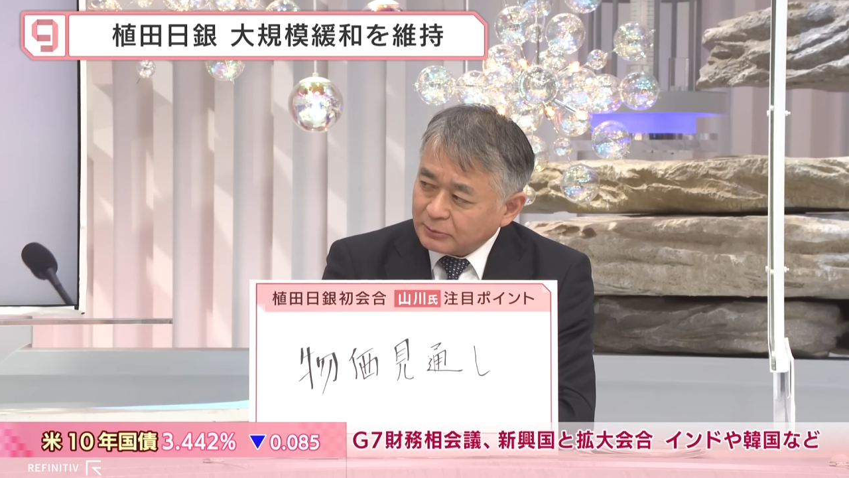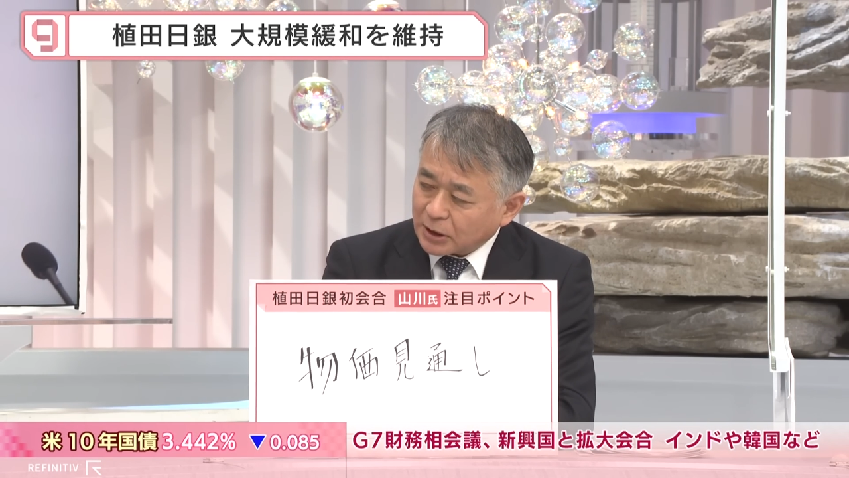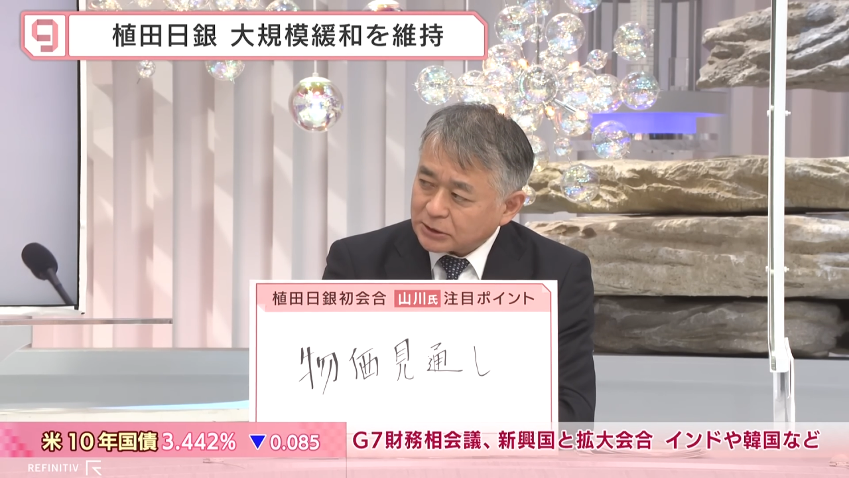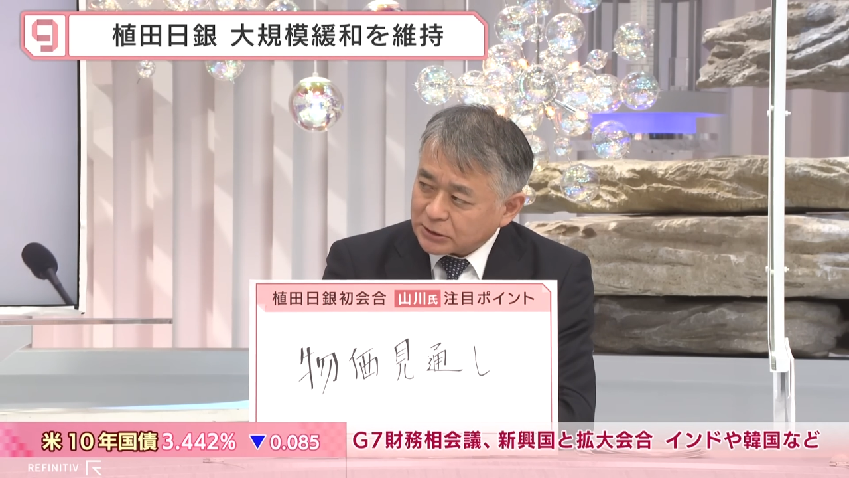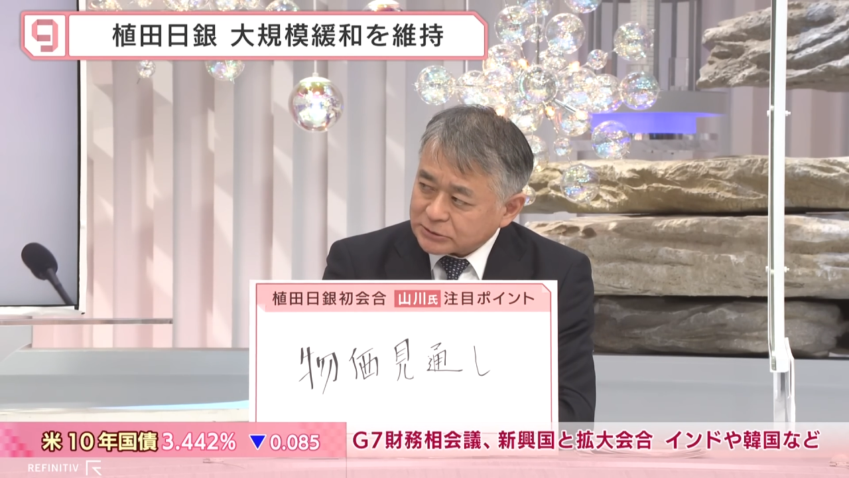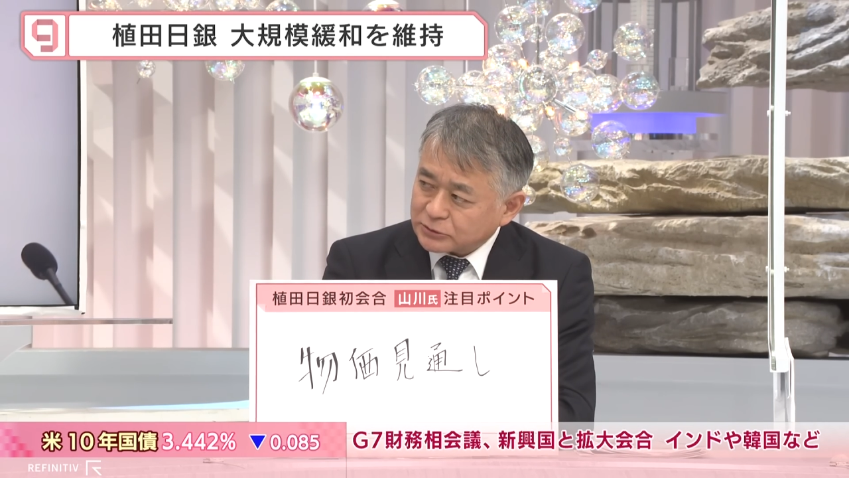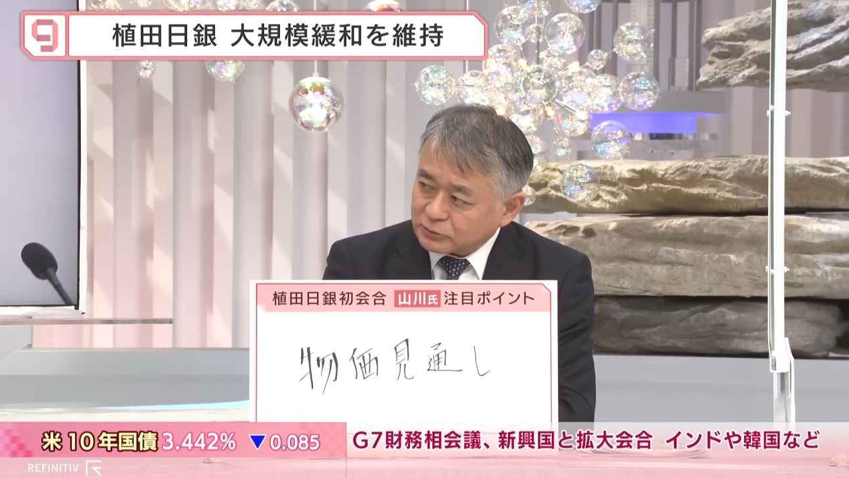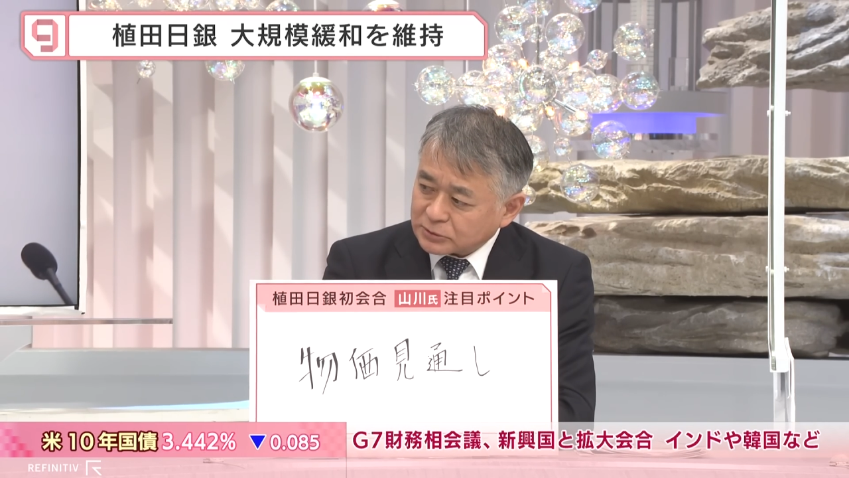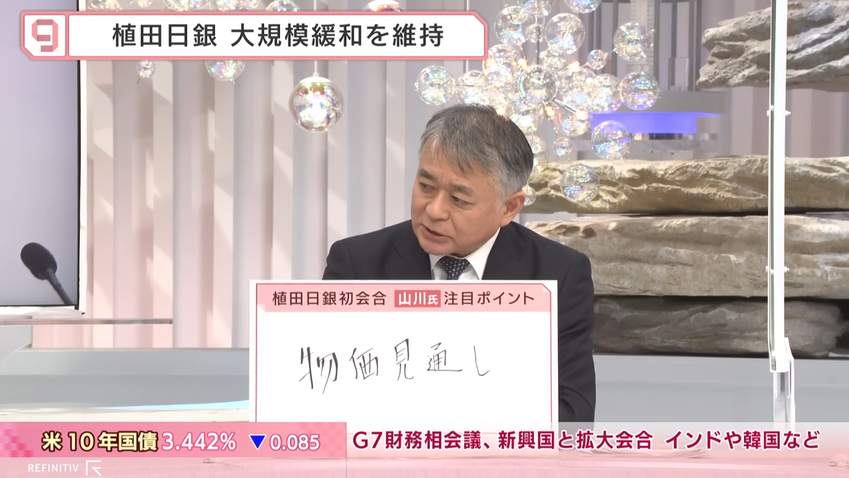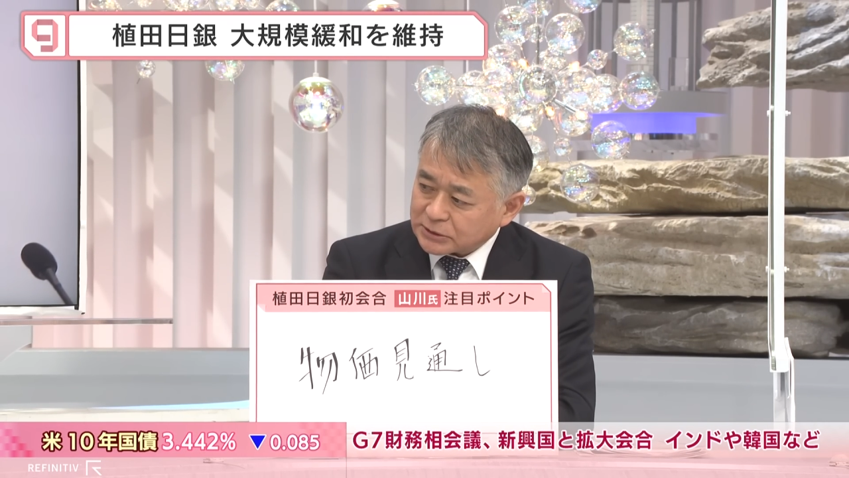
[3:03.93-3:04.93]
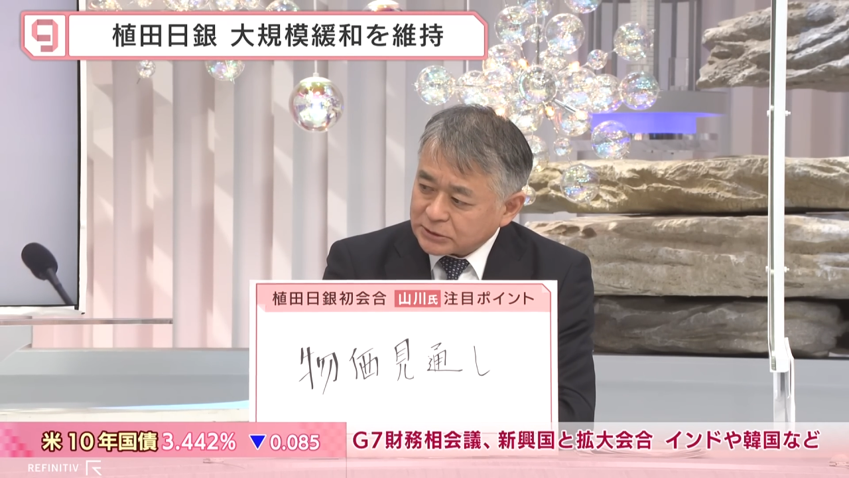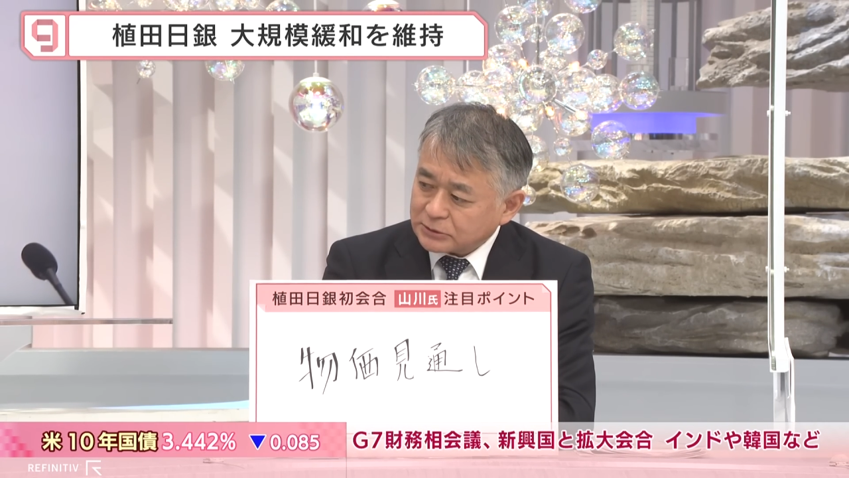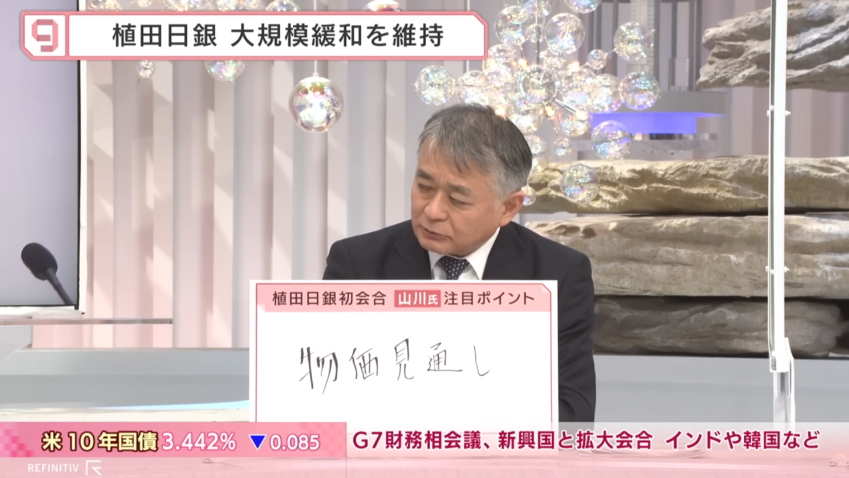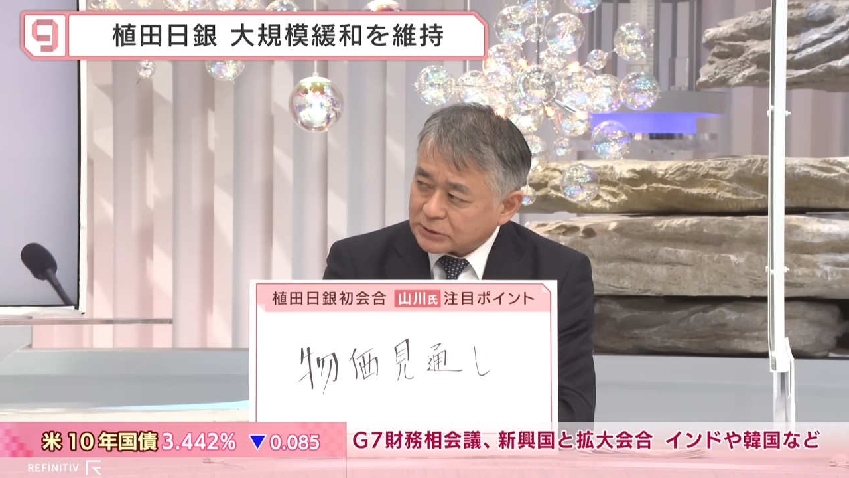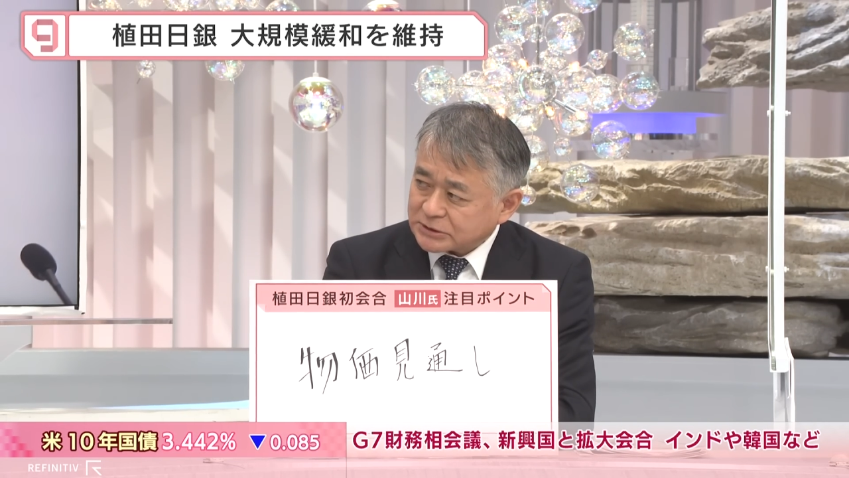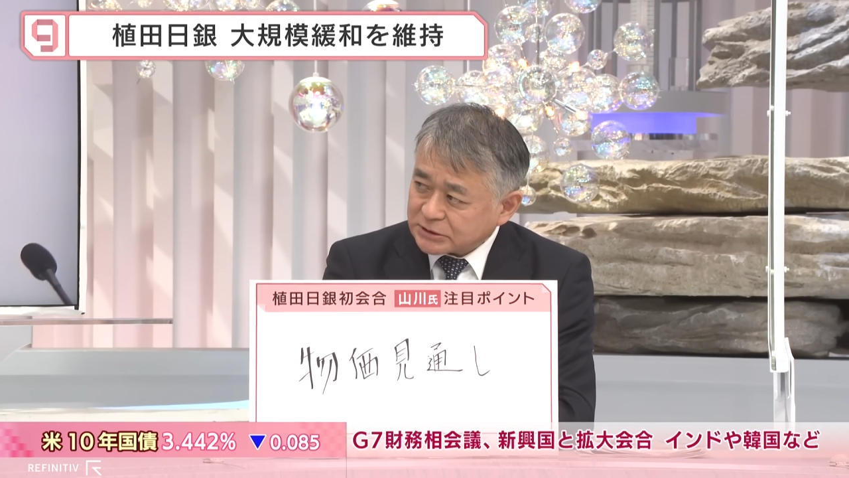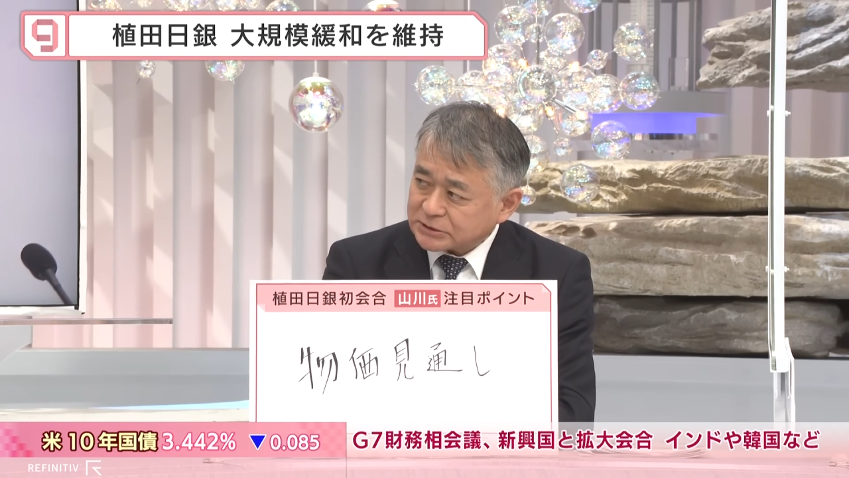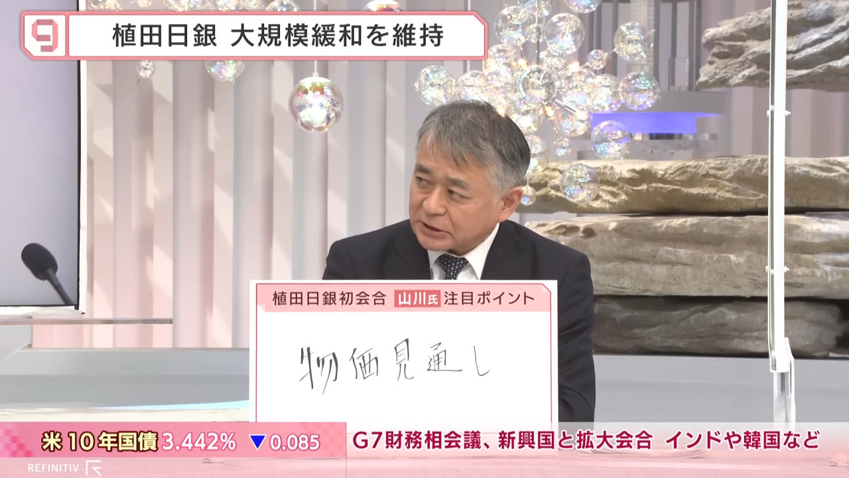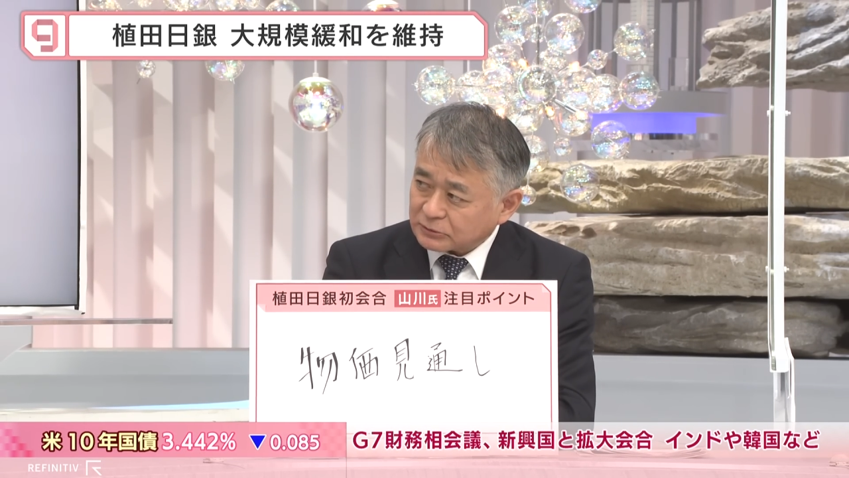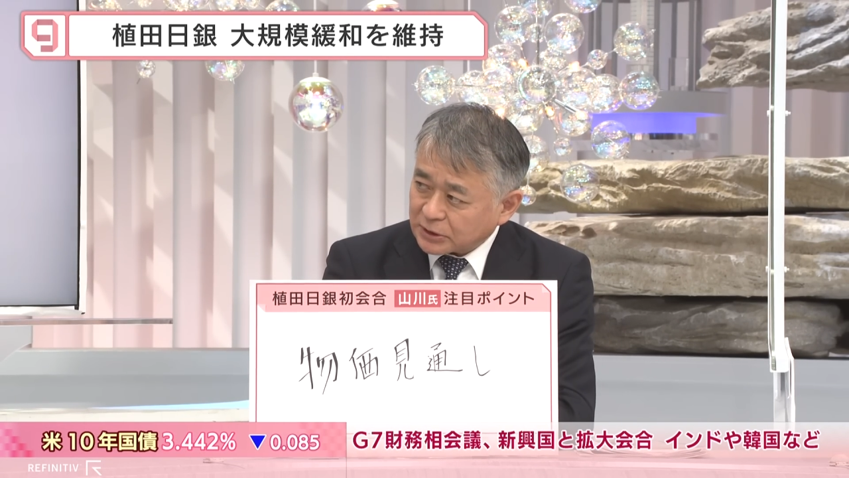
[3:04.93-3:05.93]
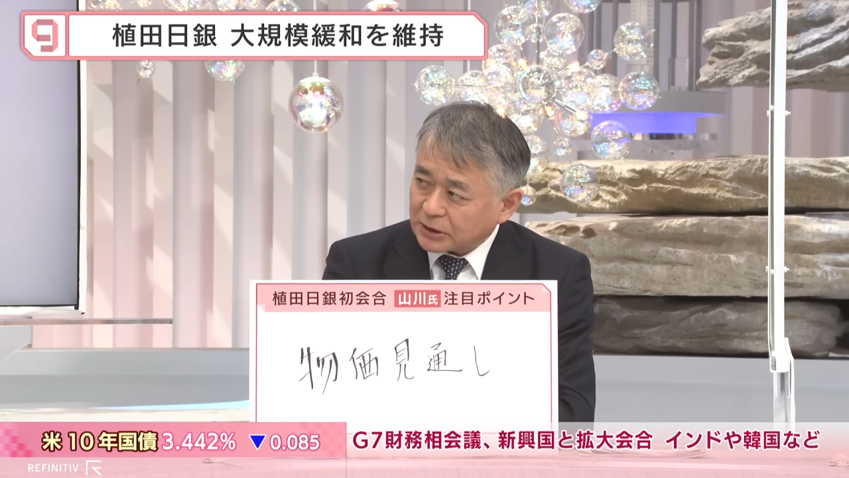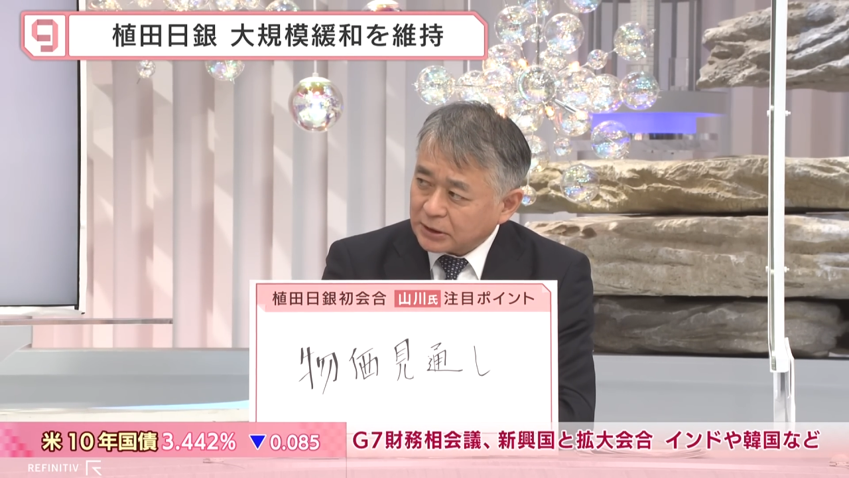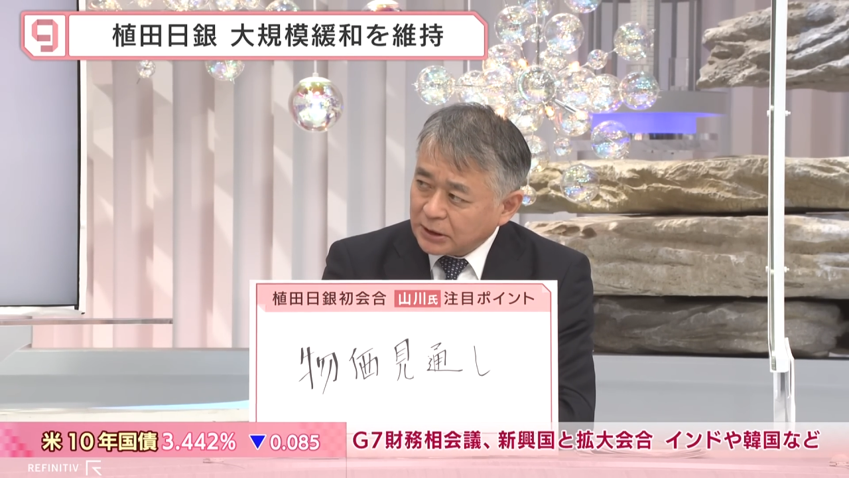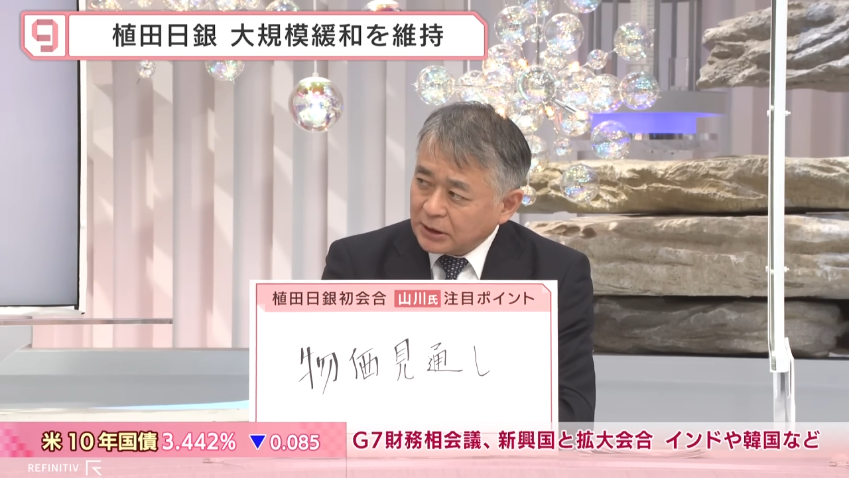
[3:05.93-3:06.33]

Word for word: まあ、かなり強くなってきているのは事実なので、うんう